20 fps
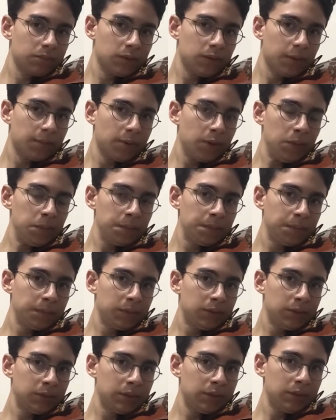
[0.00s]
tá bom?
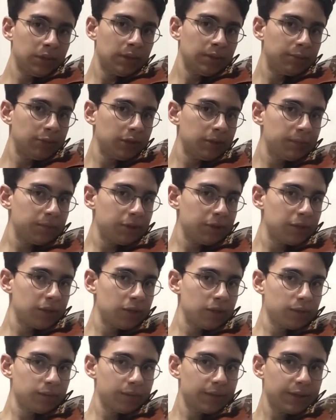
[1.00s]
É muito
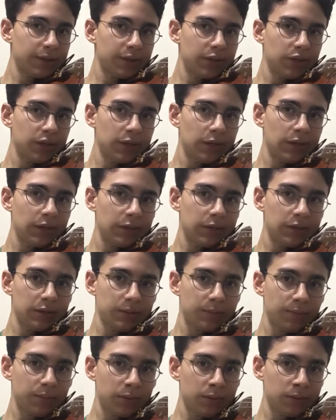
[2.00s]
importante que você chegue a esse
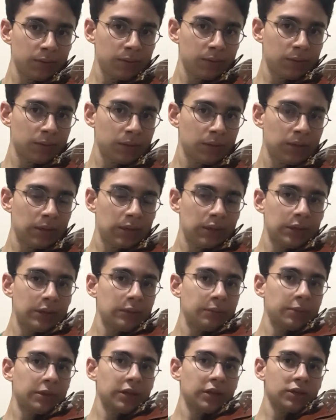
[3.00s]
ponto
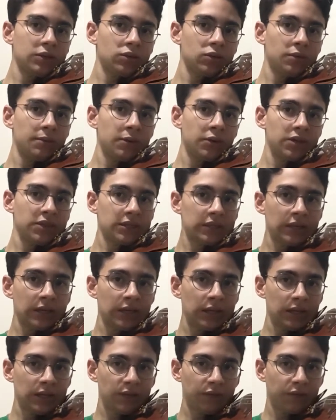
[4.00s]
para que sua mão
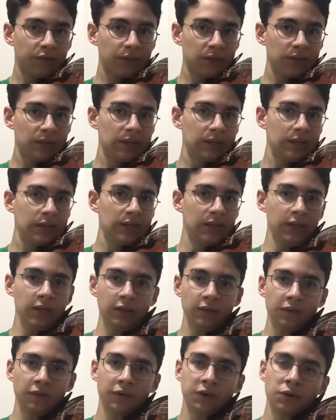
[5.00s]
esquerda fique
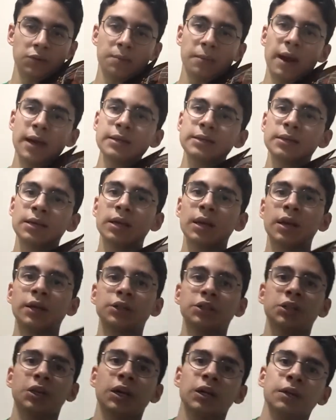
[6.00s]
livre e o mais
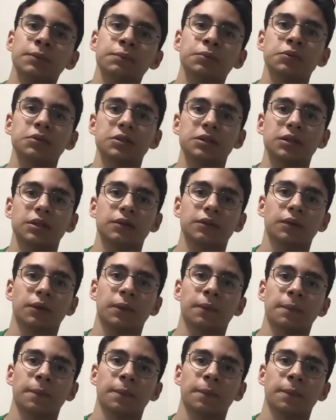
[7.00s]
relaxada possível.